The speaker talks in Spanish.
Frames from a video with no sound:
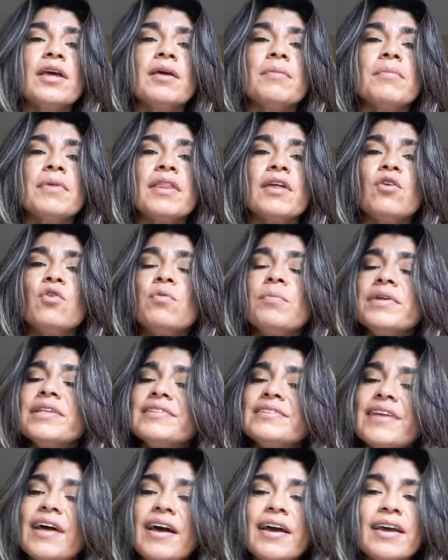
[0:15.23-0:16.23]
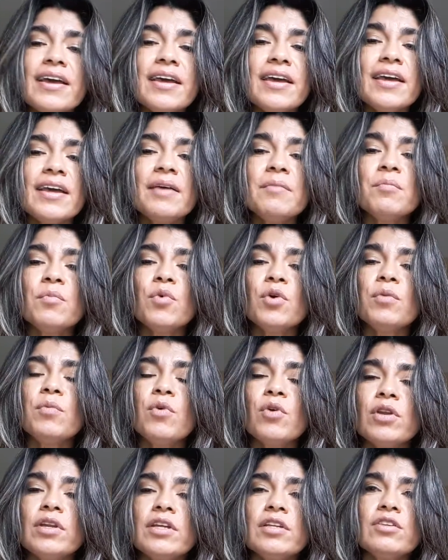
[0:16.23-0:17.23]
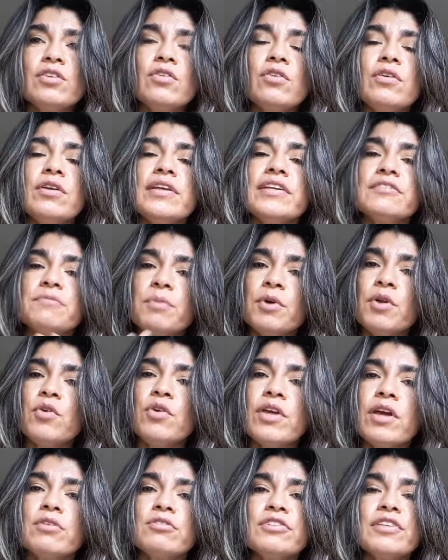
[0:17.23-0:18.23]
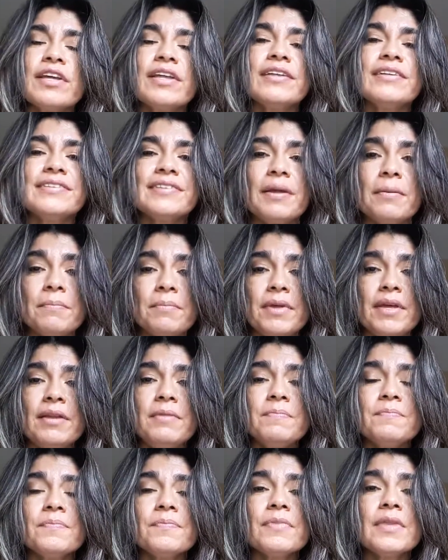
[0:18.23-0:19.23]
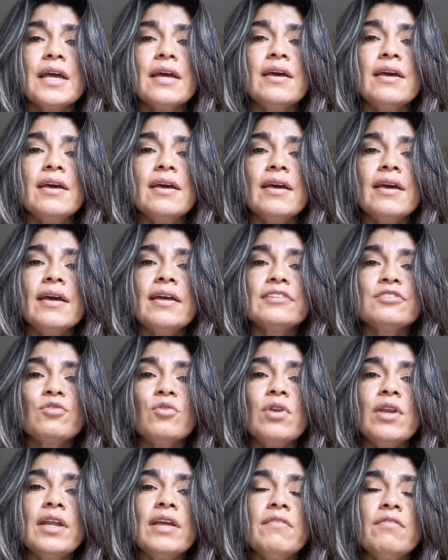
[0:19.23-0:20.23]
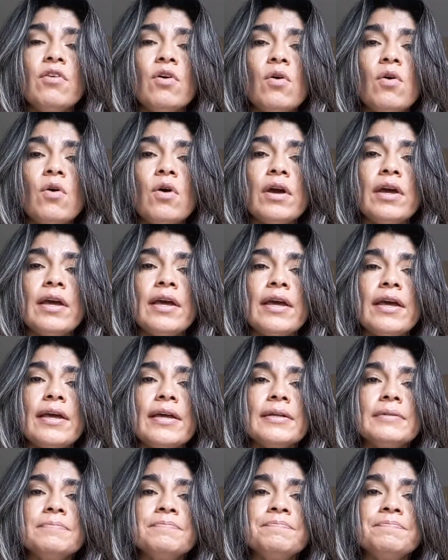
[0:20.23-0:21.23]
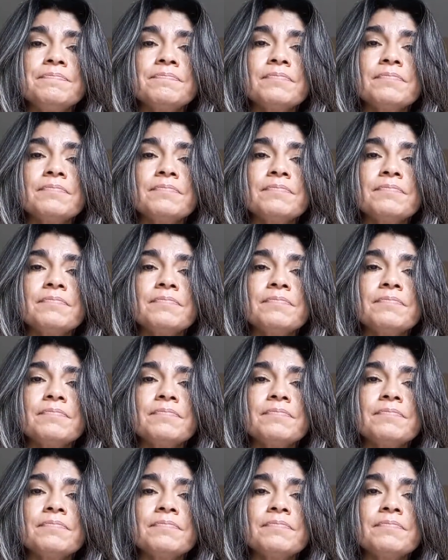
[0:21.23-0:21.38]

que me dejó un mensaje muy bonito y espero que a ustedes también. Es un libro eh,